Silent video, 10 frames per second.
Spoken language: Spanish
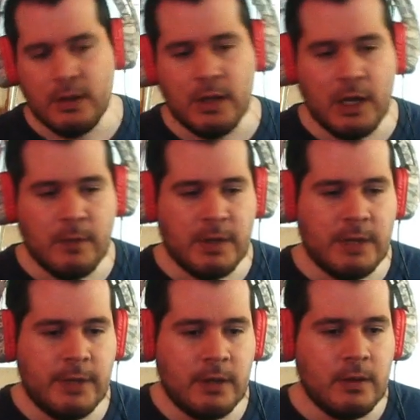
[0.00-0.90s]
Ahí van a
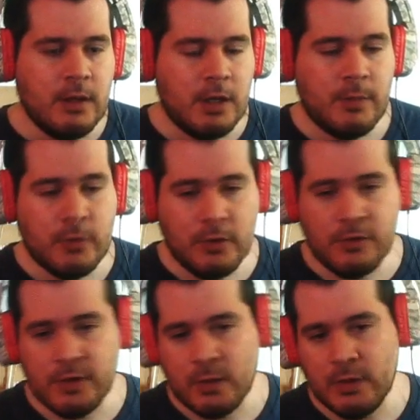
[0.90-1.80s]
ver el progreso de
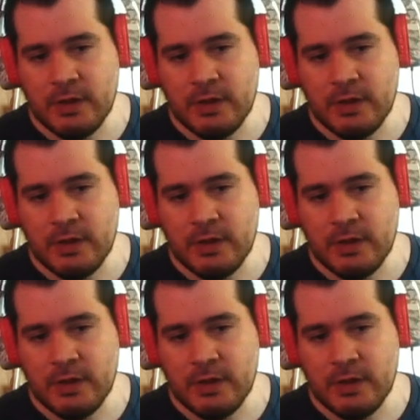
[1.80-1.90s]
esta cuenta.